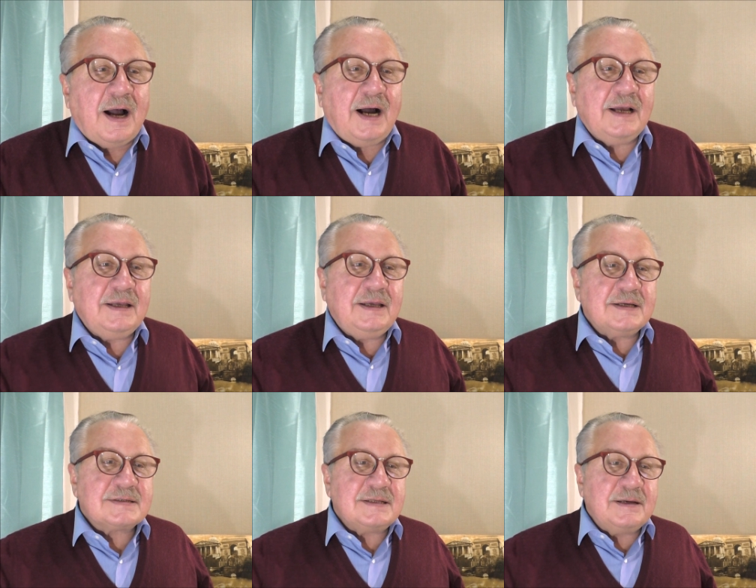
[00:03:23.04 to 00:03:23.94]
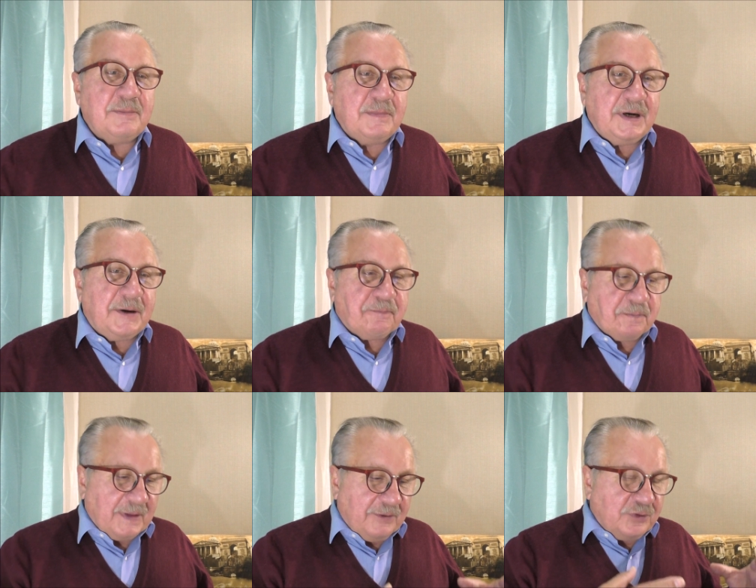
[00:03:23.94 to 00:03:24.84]
А если мы
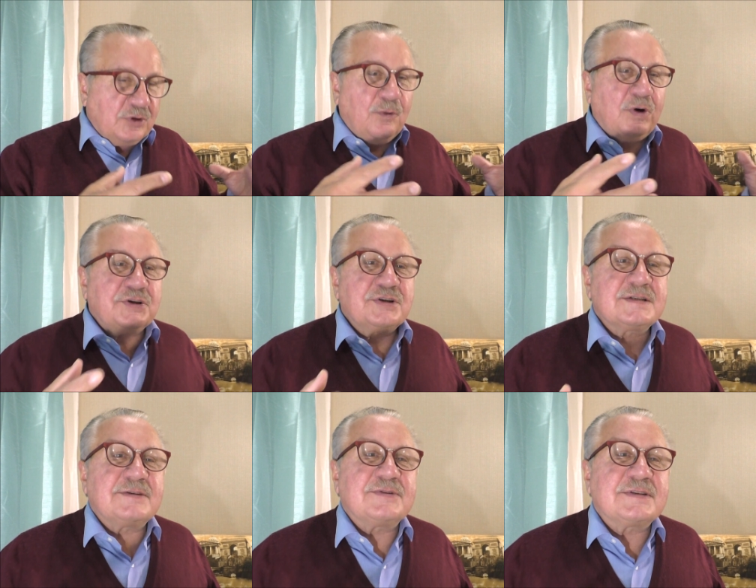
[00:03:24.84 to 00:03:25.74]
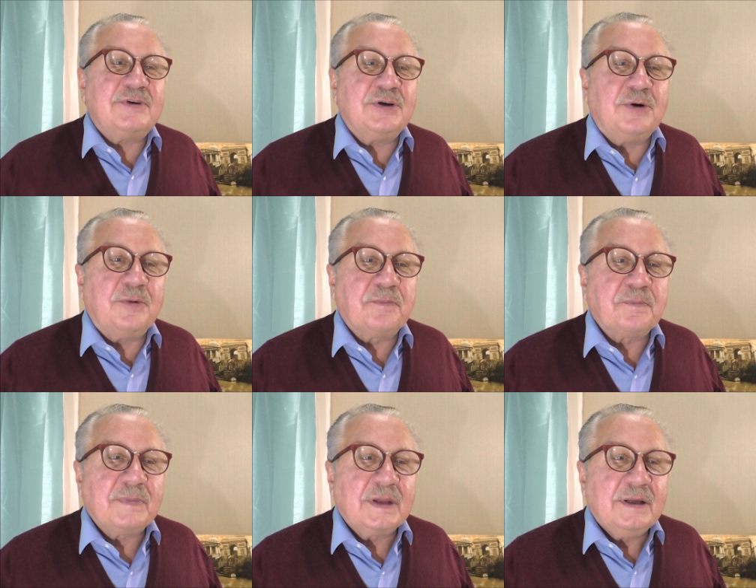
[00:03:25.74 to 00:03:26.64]
в творчество свое
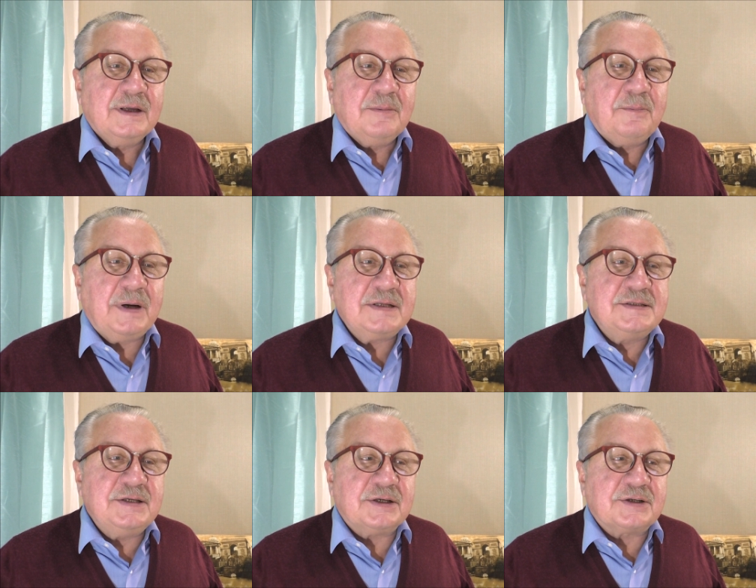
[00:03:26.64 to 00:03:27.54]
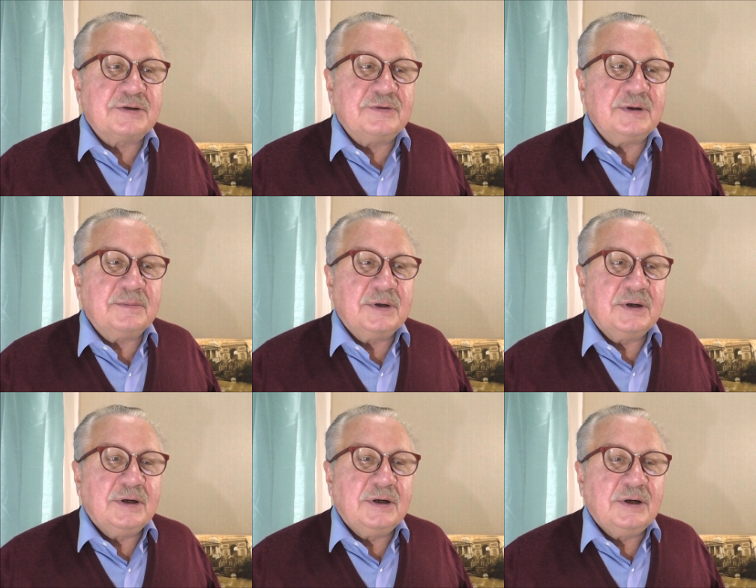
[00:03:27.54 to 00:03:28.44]
поддерживаем,
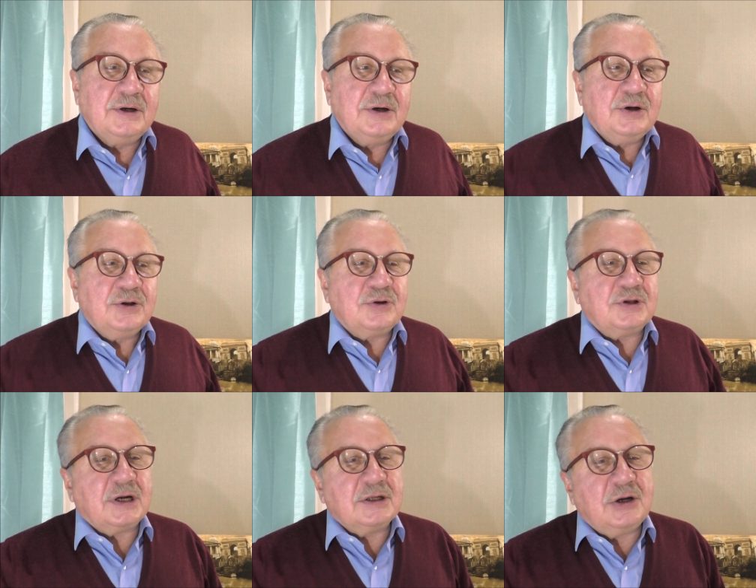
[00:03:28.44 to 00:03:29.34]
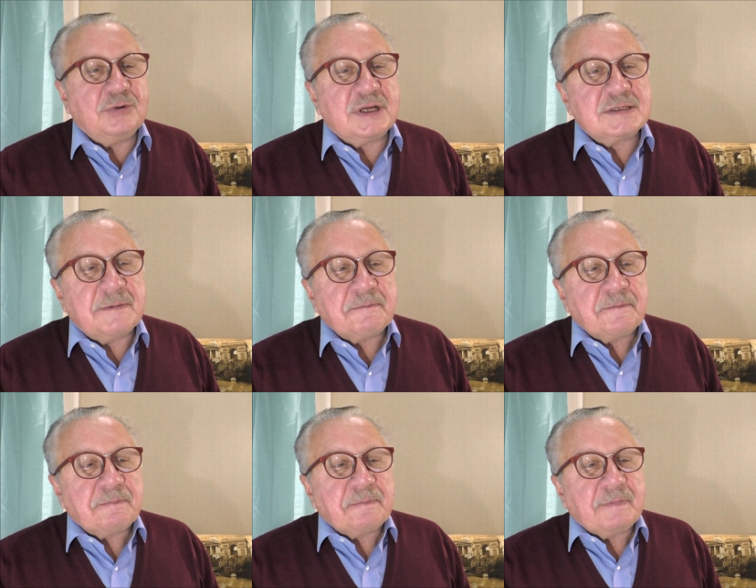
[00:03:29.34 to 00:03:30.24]
то тогда у нас
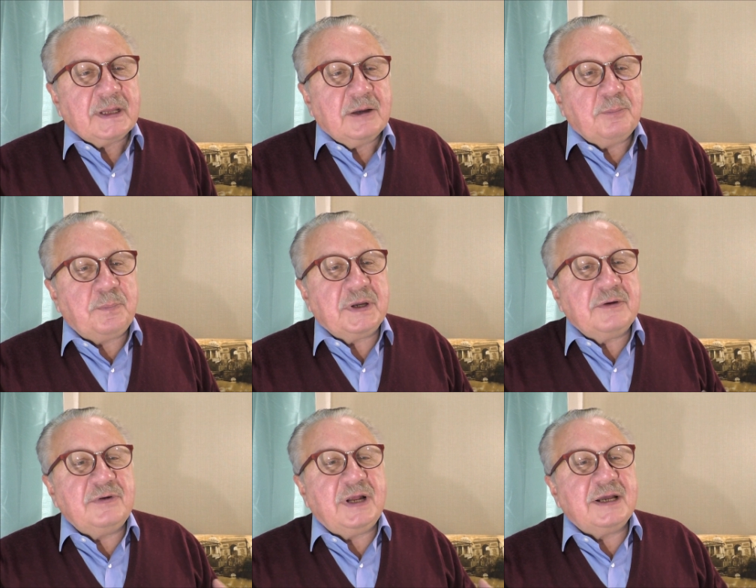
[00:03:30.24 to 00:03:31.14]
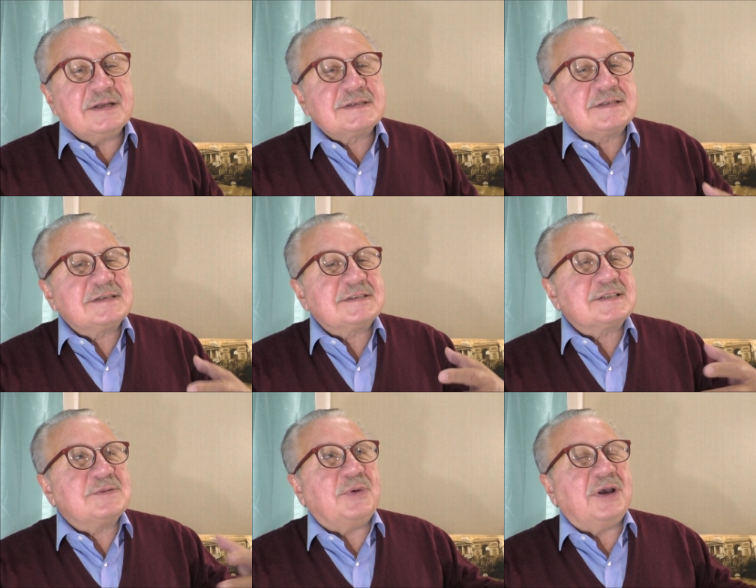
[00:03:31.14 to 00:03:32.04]
появляется
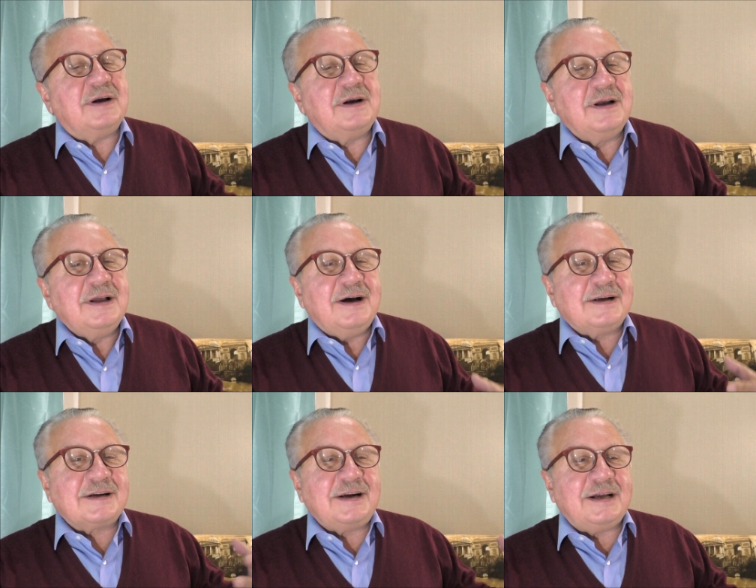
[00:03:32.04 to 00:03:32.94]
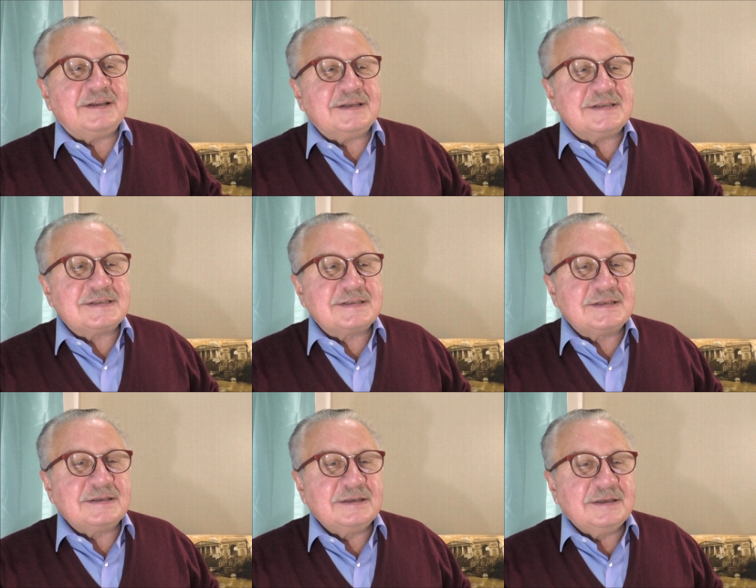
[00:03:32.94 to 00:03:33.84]
смех, радость,
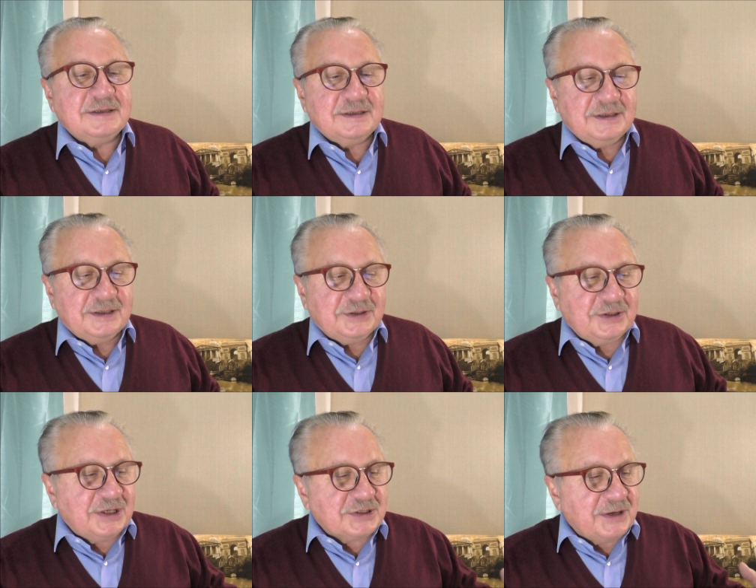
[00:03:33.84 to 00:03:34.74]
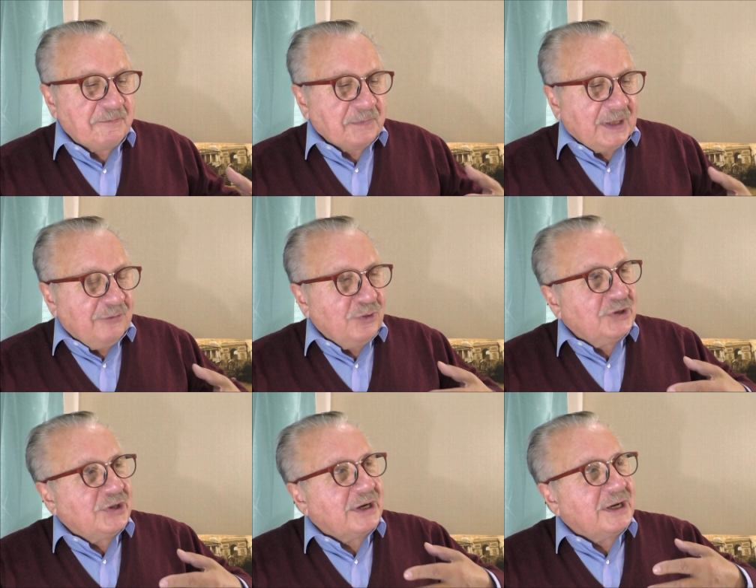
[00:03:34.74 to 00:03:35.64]
да даже вот
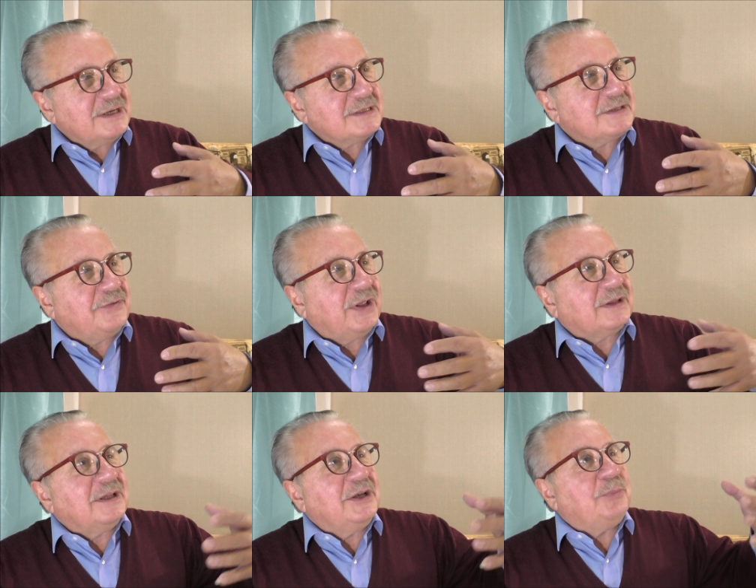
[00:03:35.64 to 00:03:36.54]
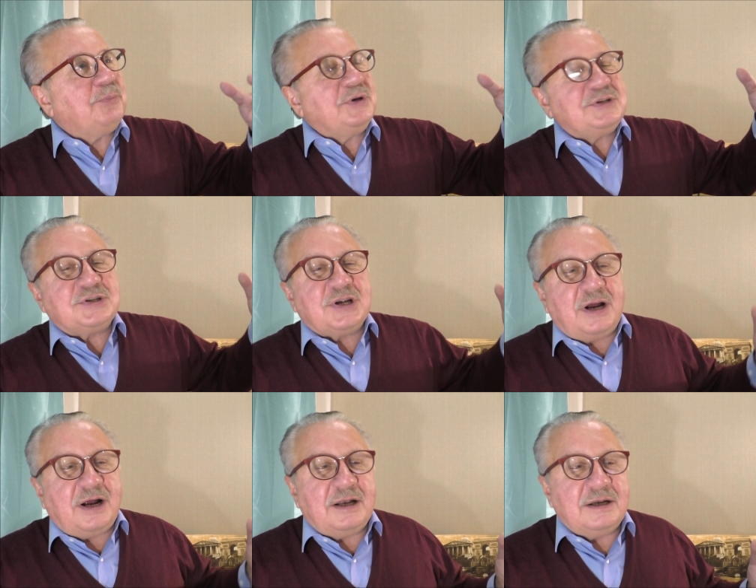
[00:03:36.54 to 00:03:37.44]
такая светлая
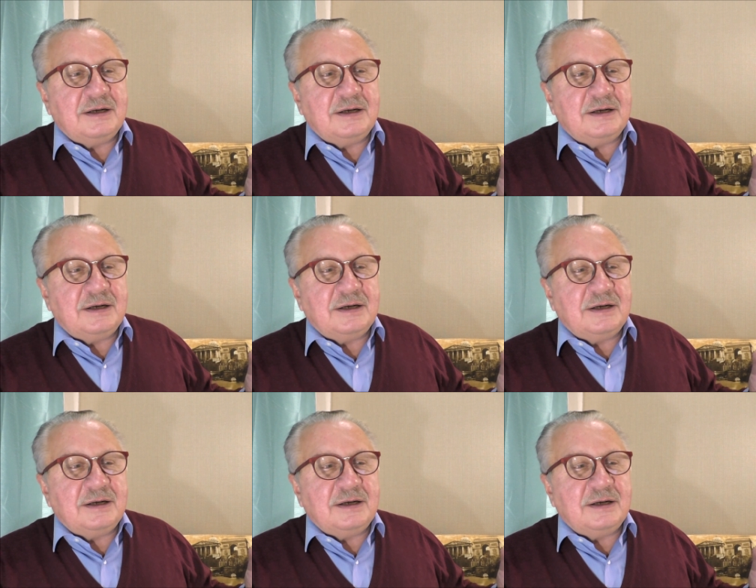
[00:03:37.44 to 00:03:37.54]
печаль.